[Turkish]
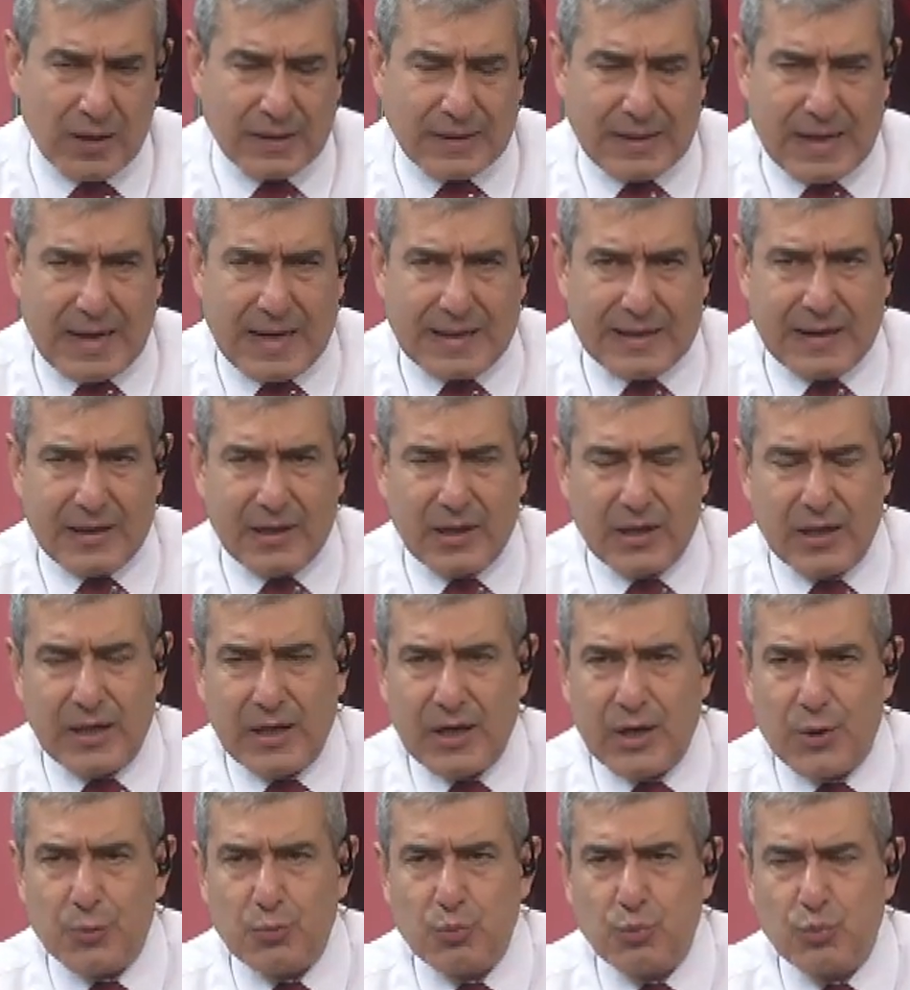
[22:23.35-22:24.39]
Yani
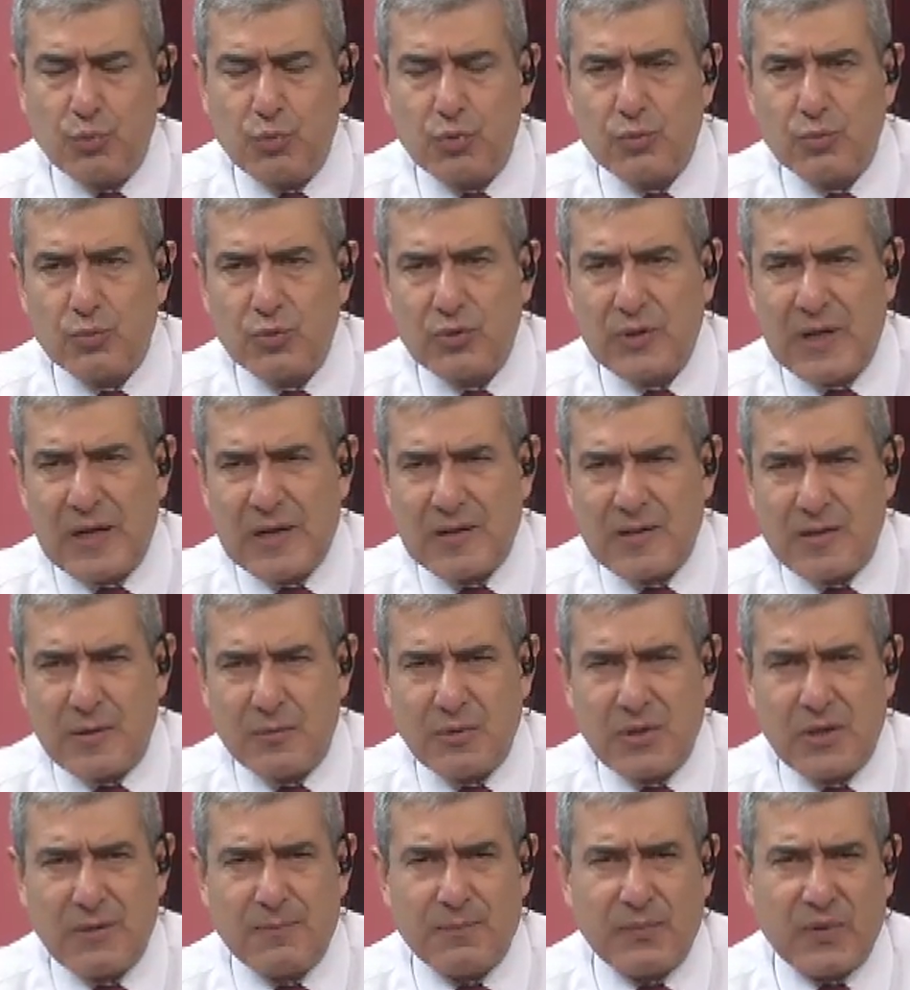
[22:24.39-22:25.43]
e, bunlar
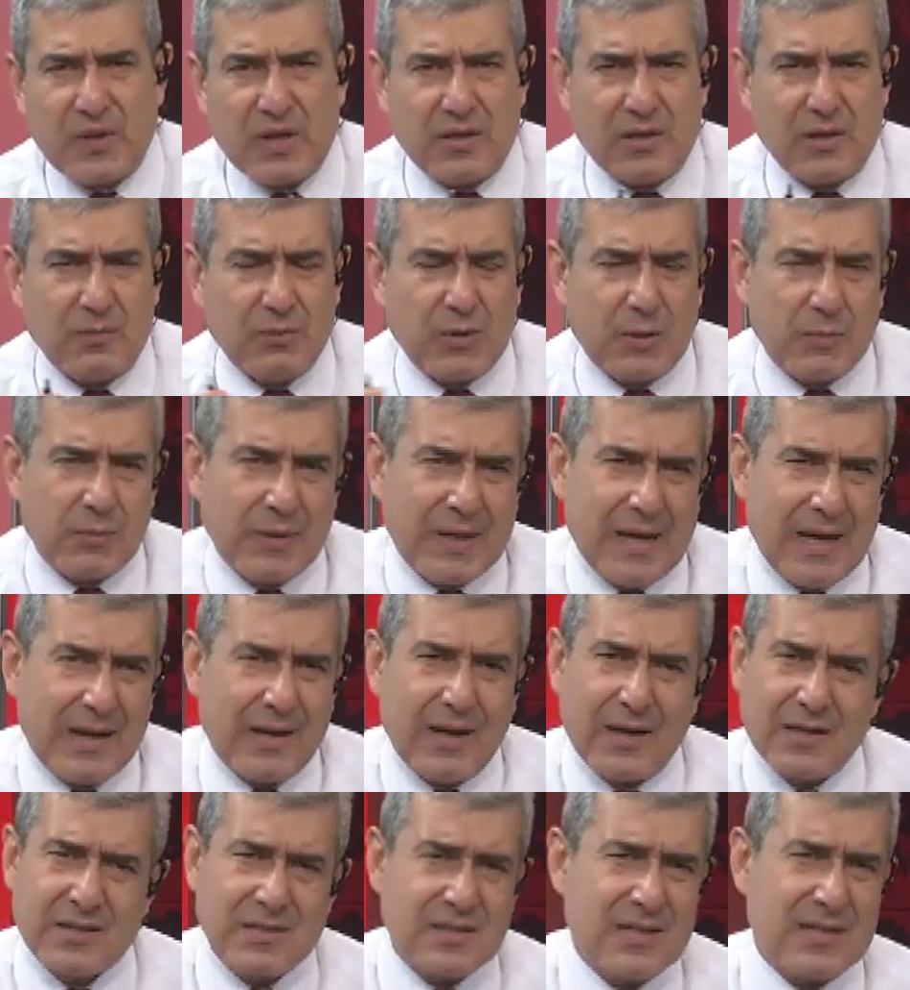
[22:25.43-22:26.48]
tabii dediğim gibi
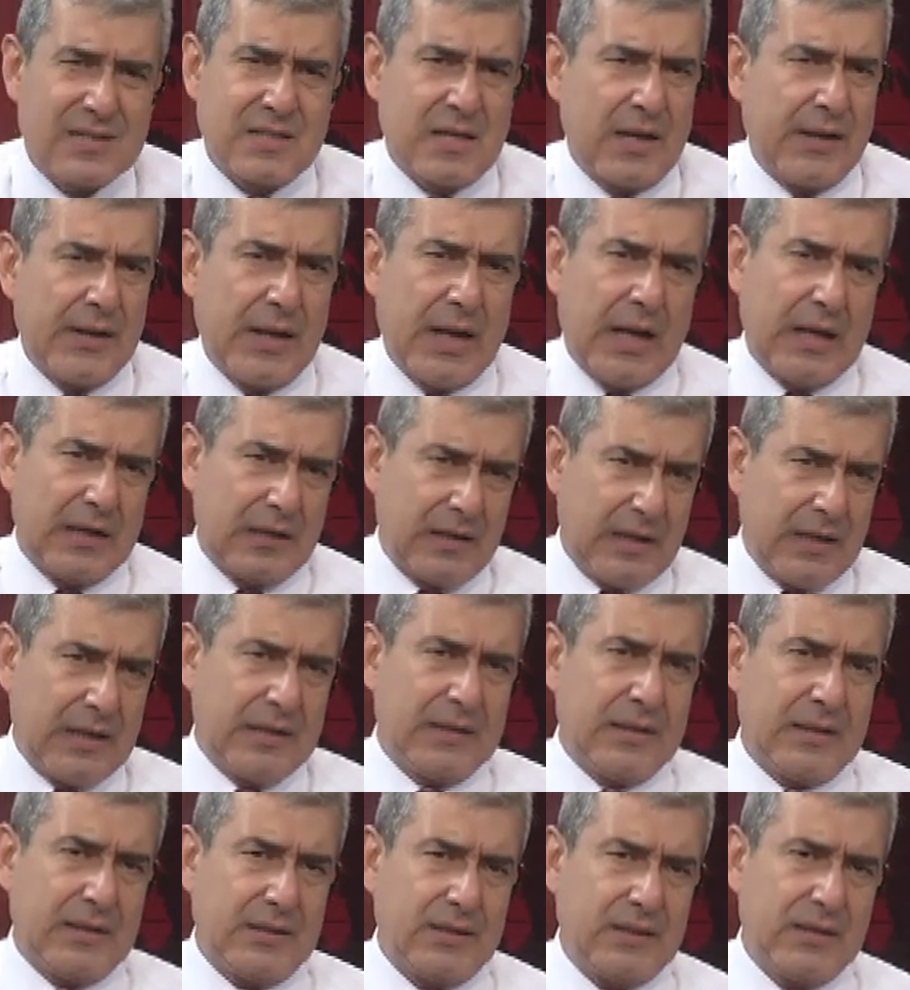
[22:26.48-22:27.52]
yani aslında sanal
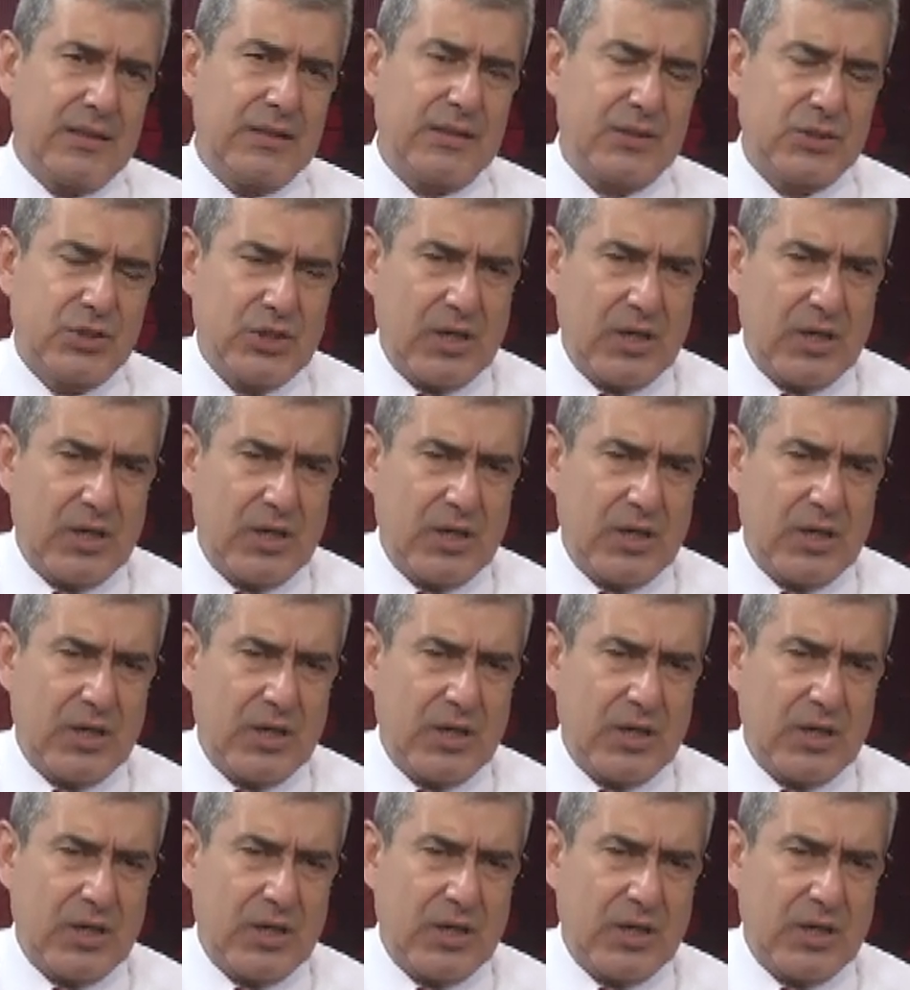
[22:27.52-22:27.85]
hani e,